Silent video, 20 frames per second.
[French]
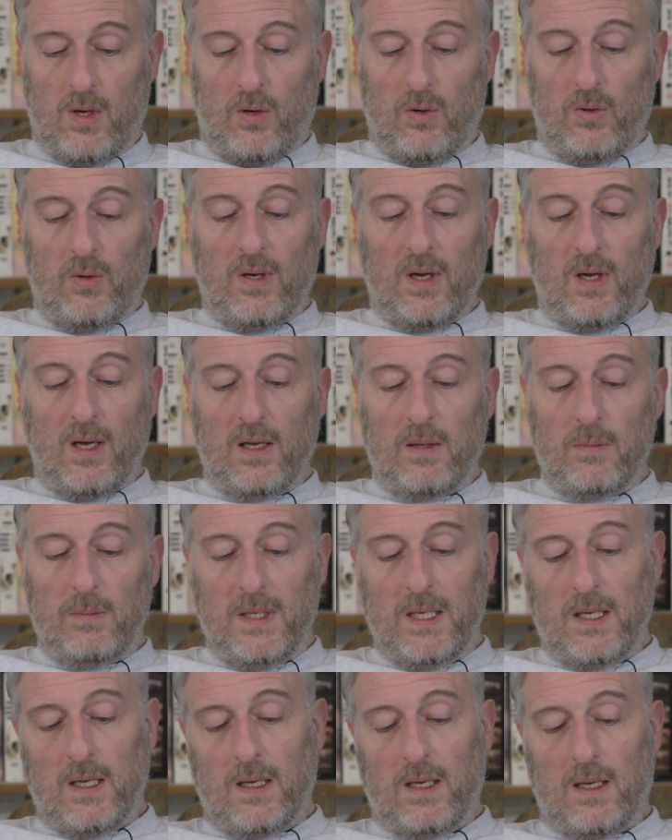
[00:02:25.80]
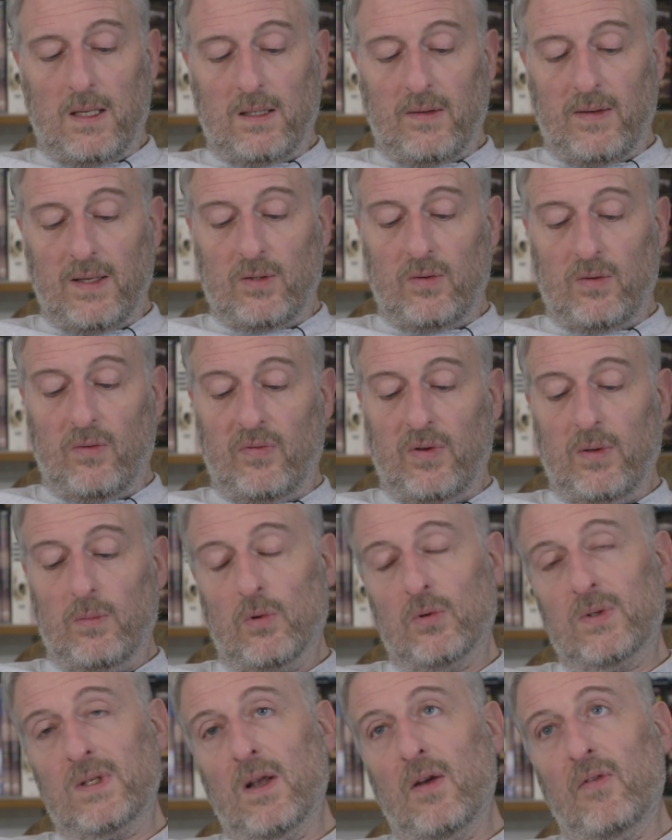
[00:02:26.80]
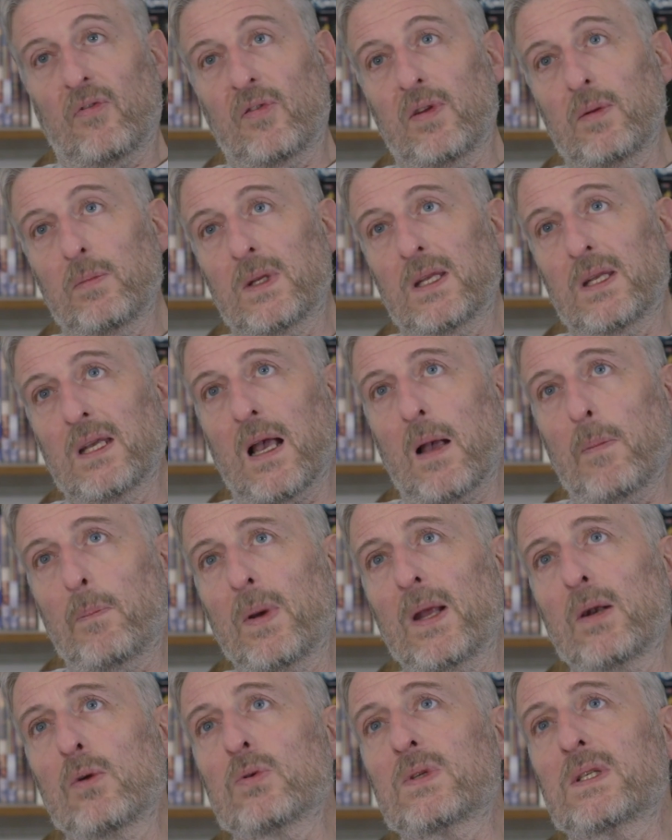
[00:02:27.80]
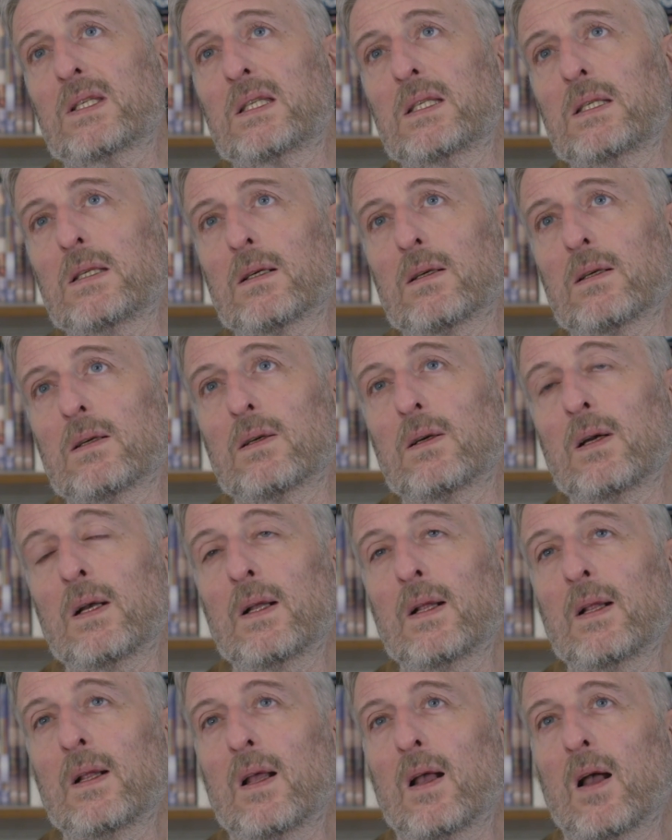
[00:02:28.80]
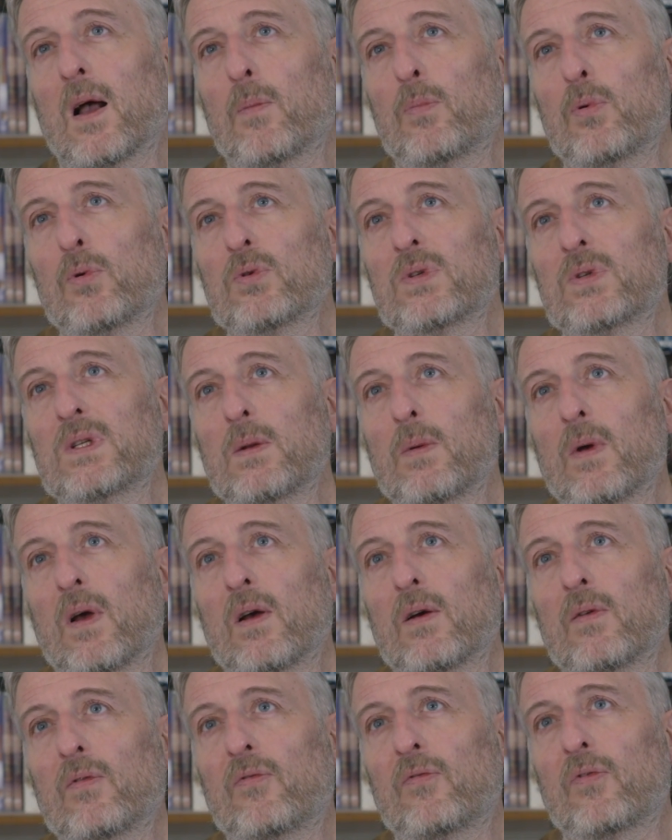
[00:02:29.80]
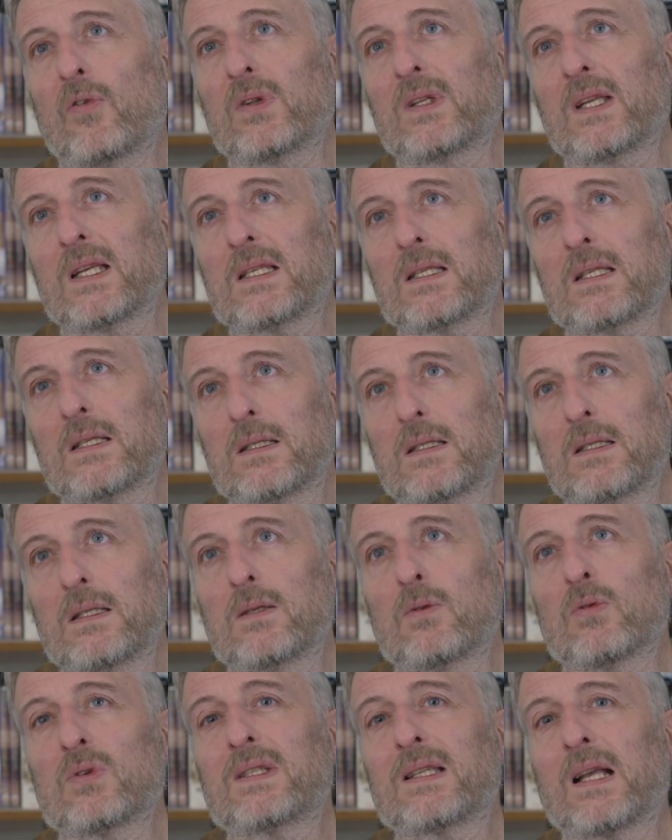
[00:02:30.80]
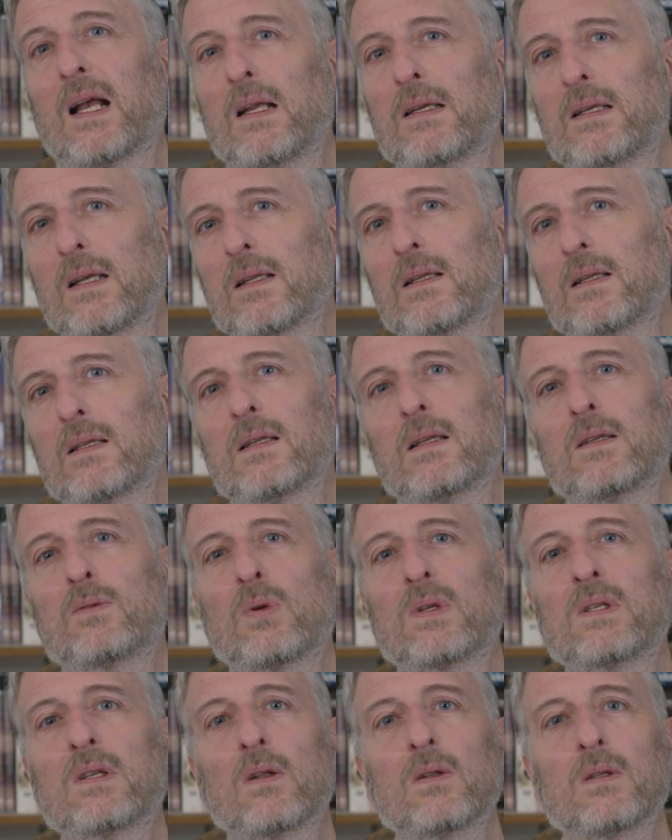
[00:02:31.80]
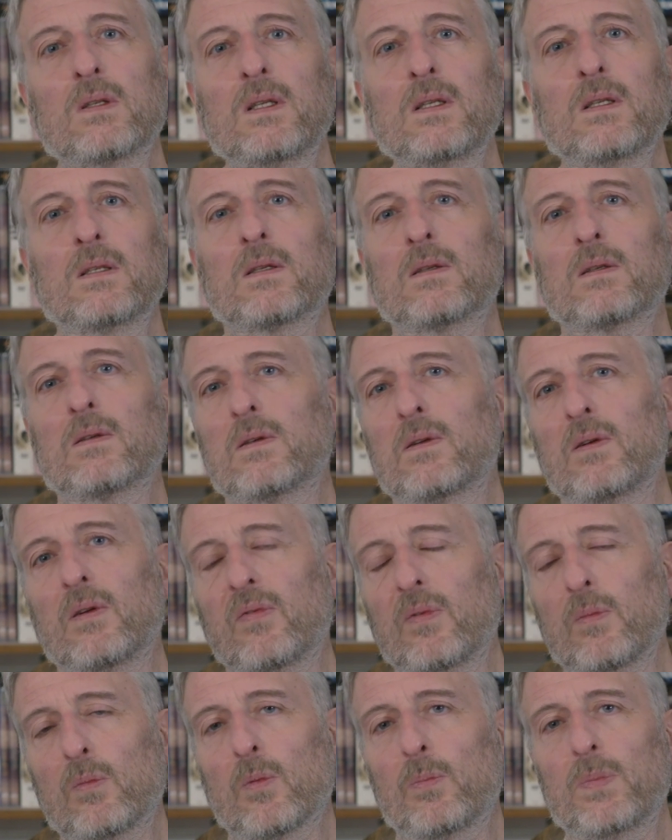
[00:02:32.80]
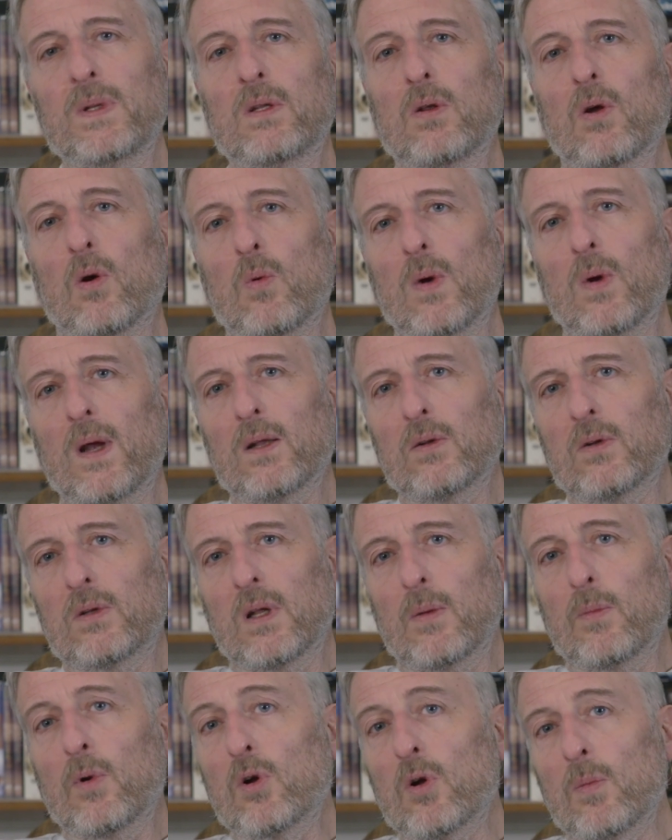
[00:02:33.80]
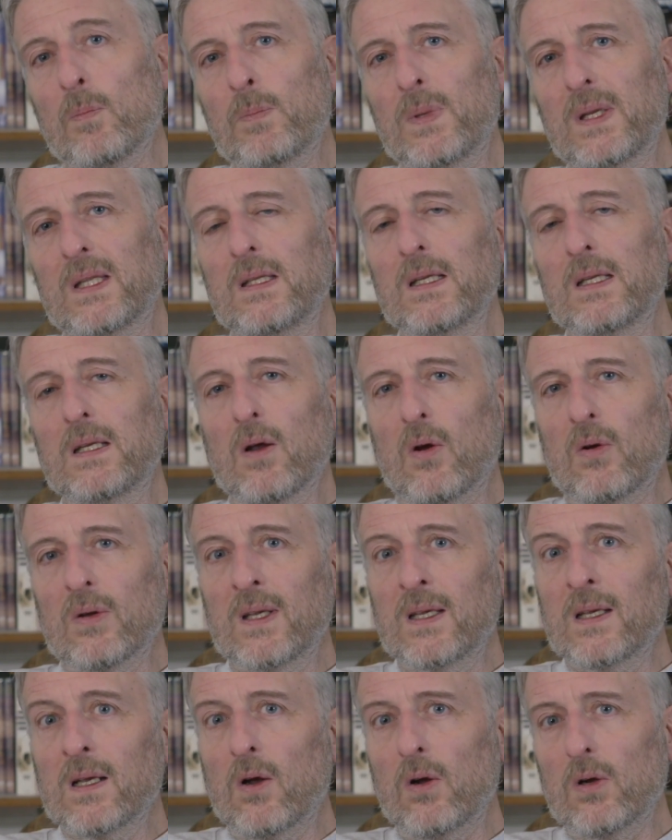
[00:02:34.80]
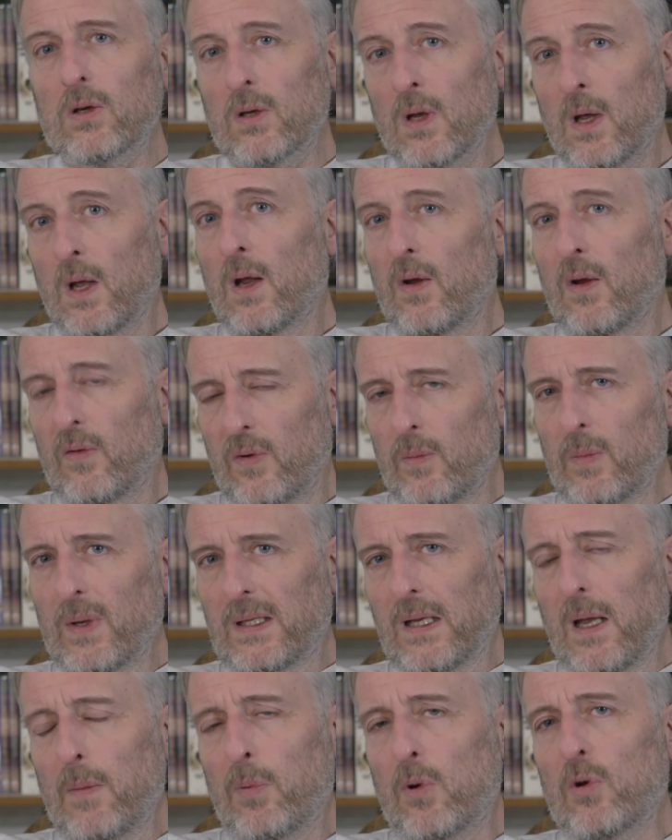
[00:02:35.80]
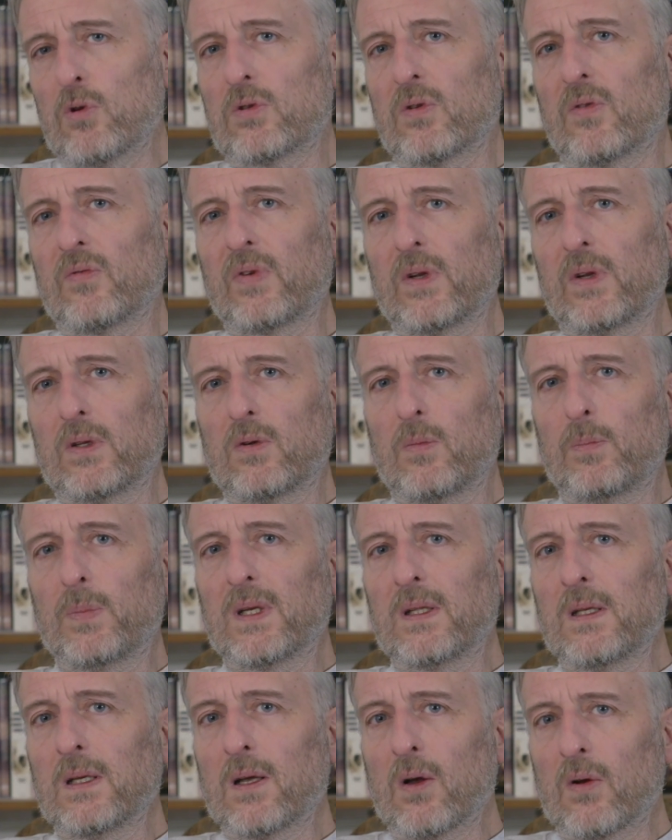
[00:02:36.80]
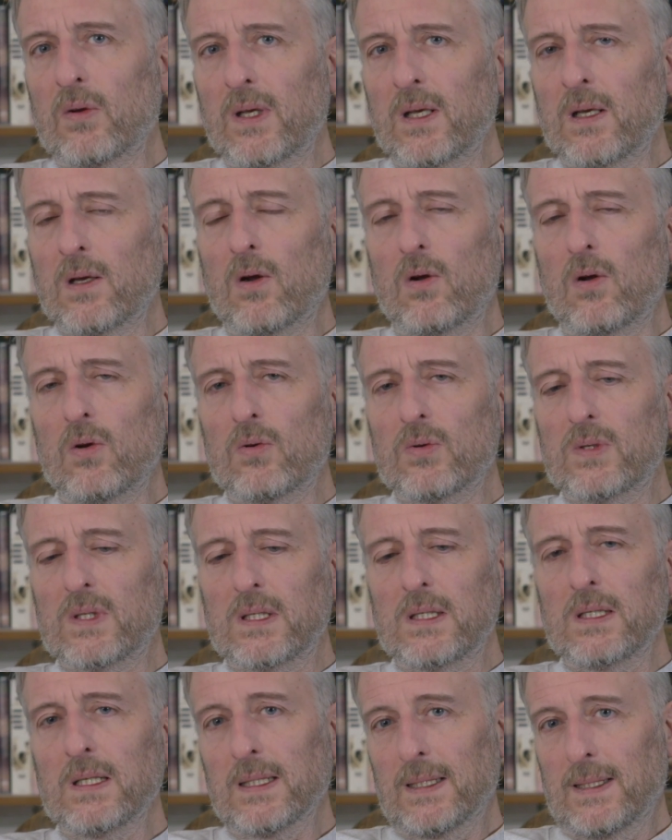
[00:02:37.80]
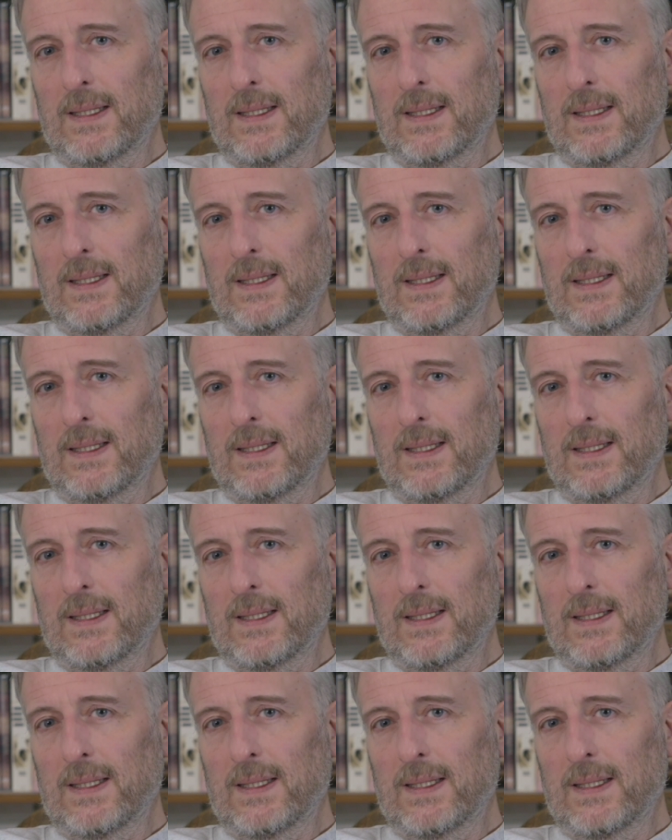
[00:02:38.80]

une heure et demie à, travers ce film. Donc c'est un film qui rappelle aussi euh, un peu le cinéma fantastique australien des années 70, euh, les films de Peter Ware notamment, comme Picnic à Hanging Rock. Le film est très proche en fait de Picnic à Hanging Rock aussi.